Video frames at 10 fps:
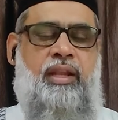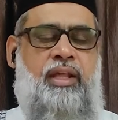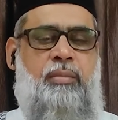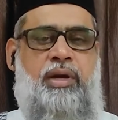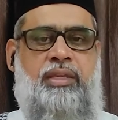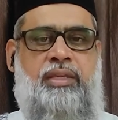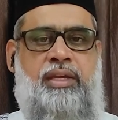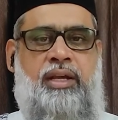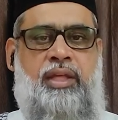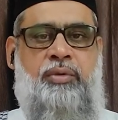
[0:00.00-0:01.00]
எல்லா
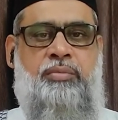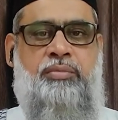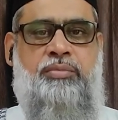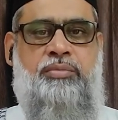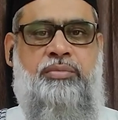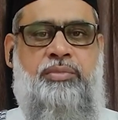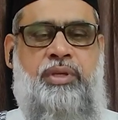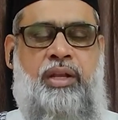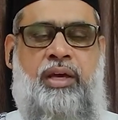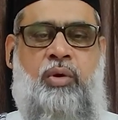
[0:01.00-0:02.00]
பாக்கியங்களையும்
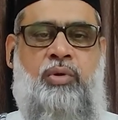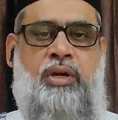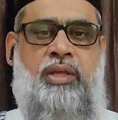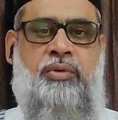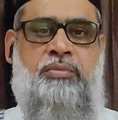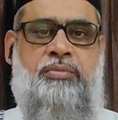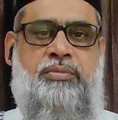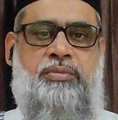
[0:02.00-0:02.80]
எல்லா அருள்களையும்